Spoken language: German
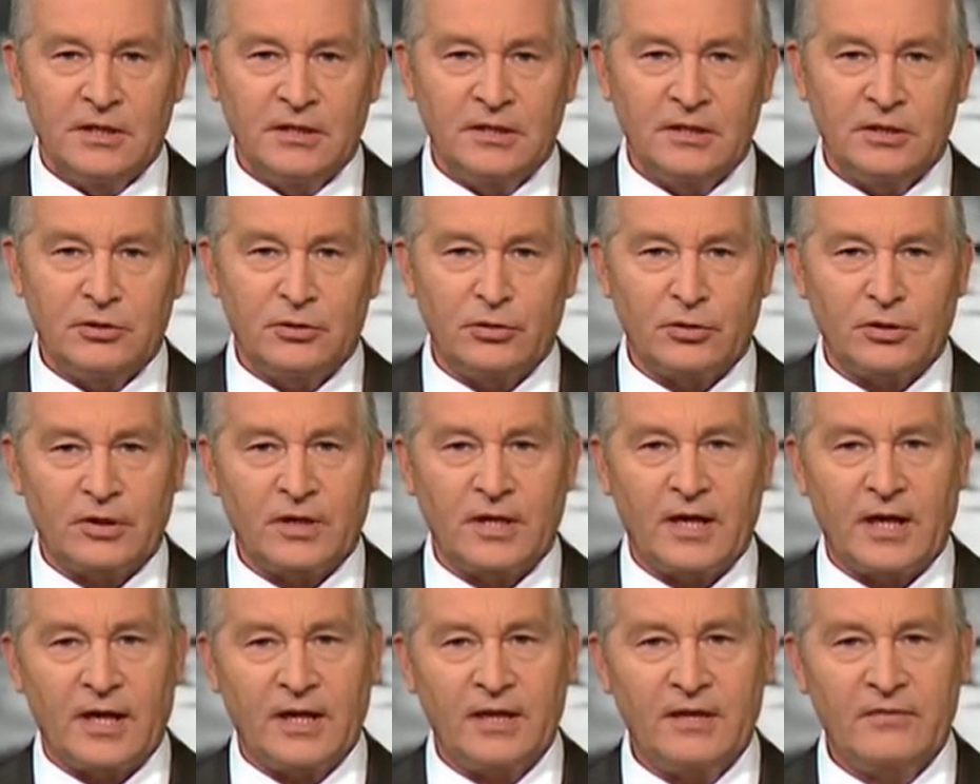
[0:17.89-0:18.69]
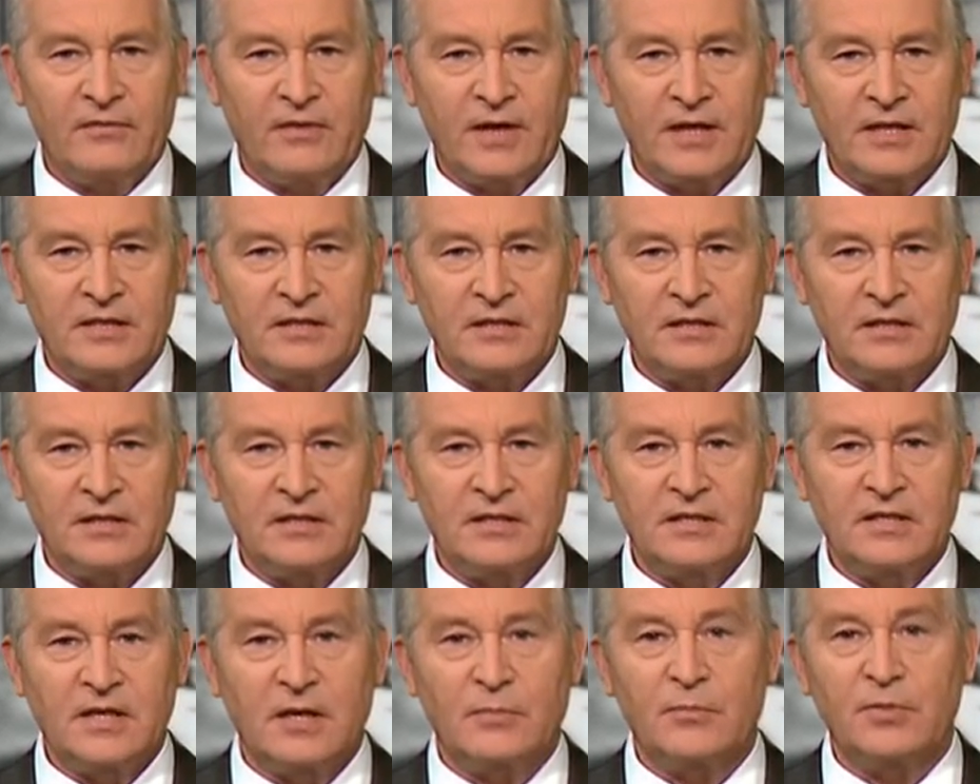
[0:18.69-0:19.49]
Die Türkei weist
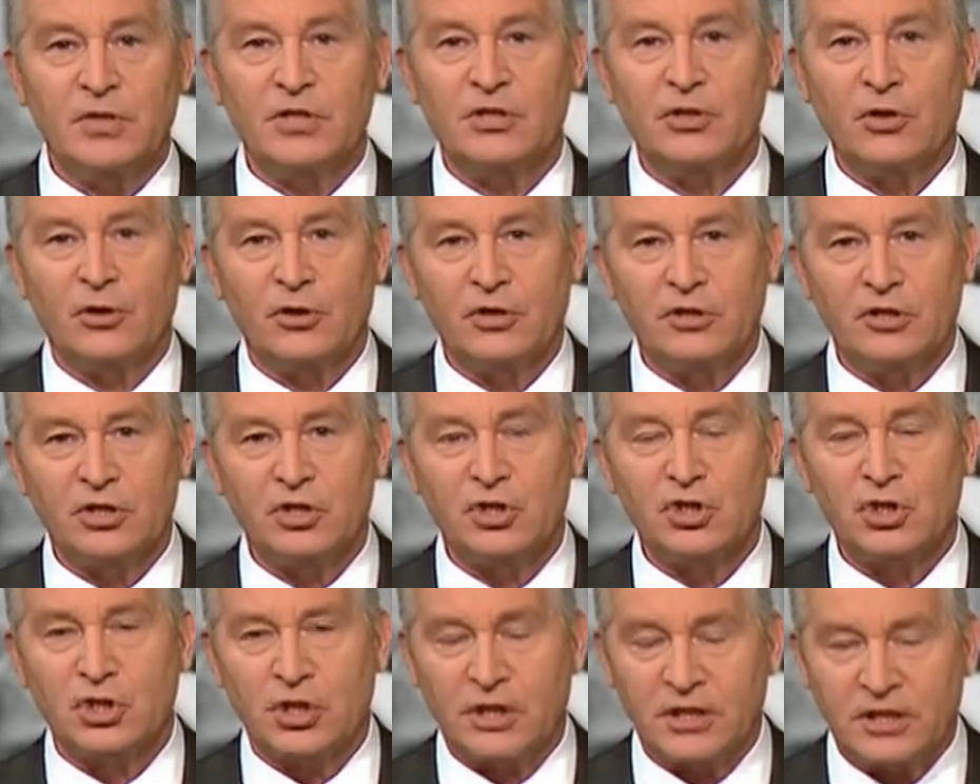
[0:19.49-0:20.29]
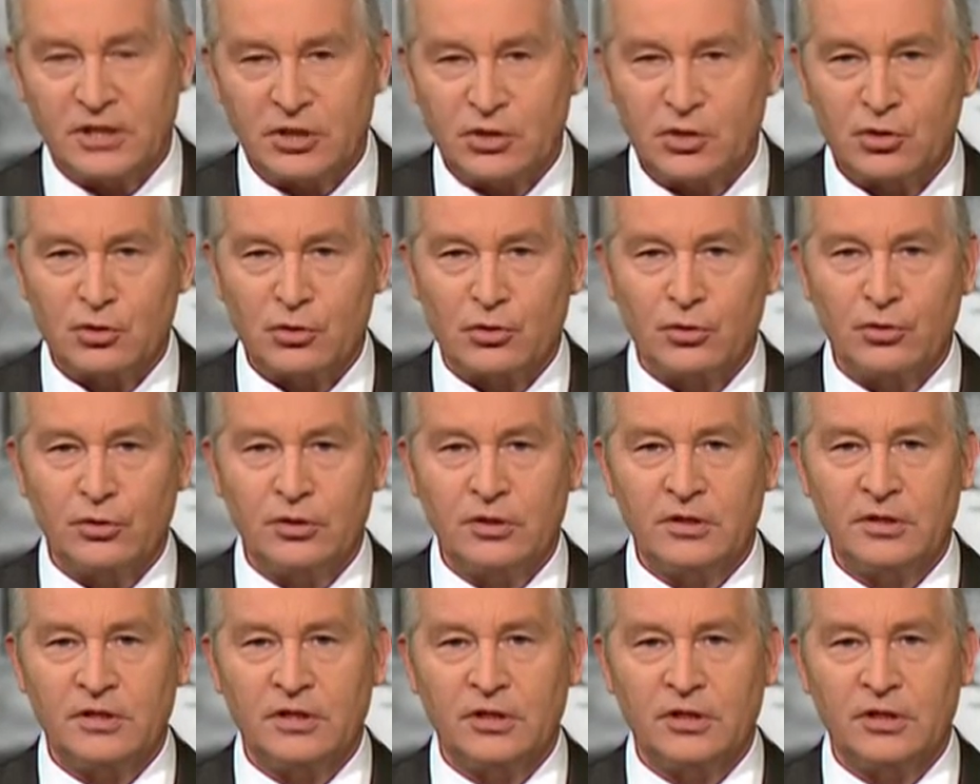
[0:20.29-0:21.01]
dies ja bis heute strikt zurück.